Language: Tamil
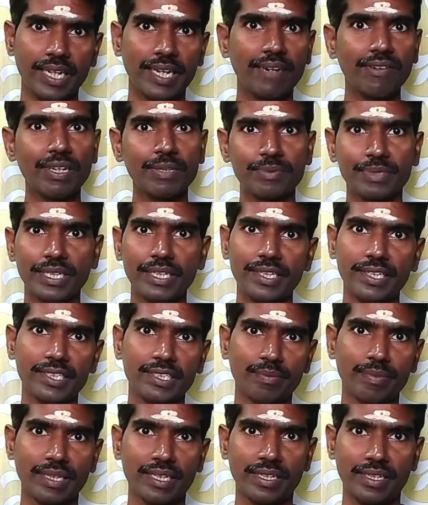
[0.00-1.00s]
நவாம்சல்
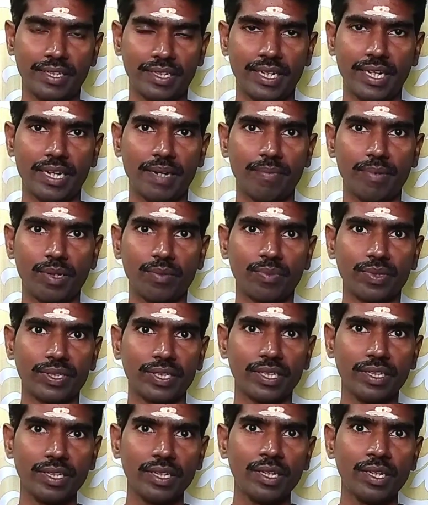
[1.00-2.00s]
நீச்சமாக இருக்கிறார் அப்படின்னும்
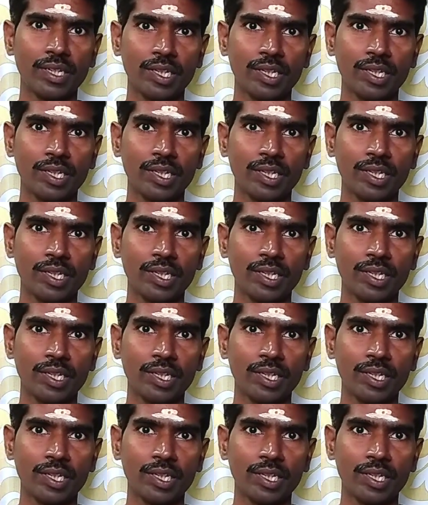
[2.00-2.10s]
பொழுது